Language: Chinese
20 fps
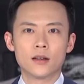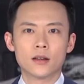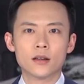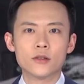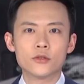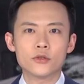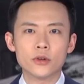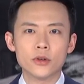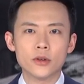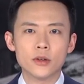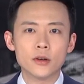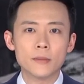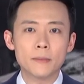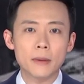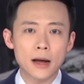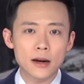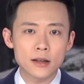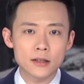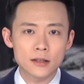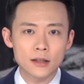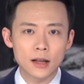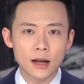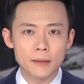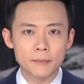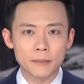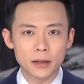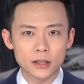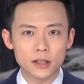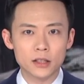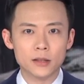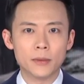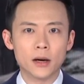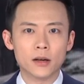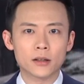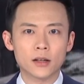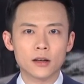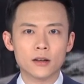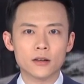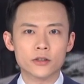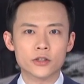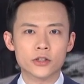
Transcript: 根据巴勒斯坦媒体的报道，